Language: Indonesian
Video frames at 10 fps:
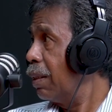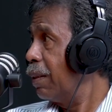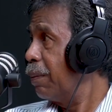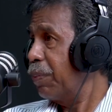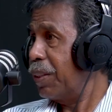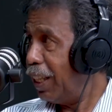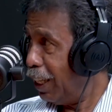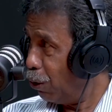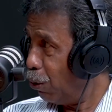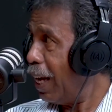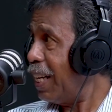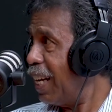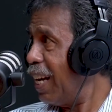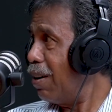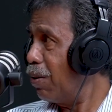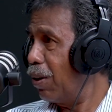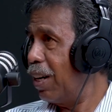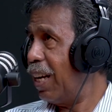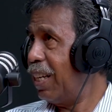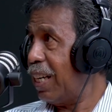Hmm. Itu aja
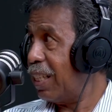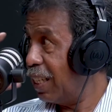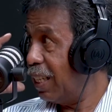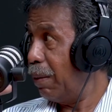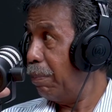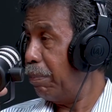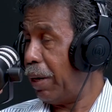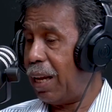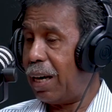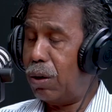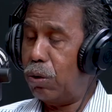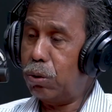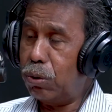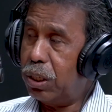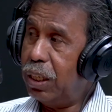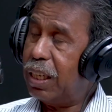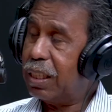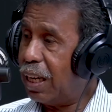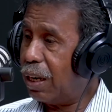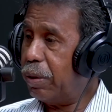udah dari segi perlarangan konstitusi, dari
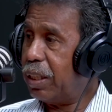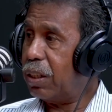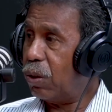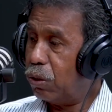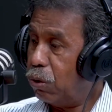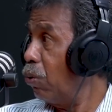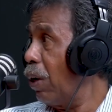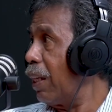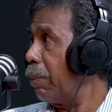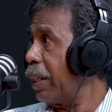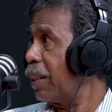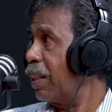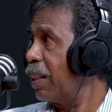segi argumentasi konstitusi udah gak tepat.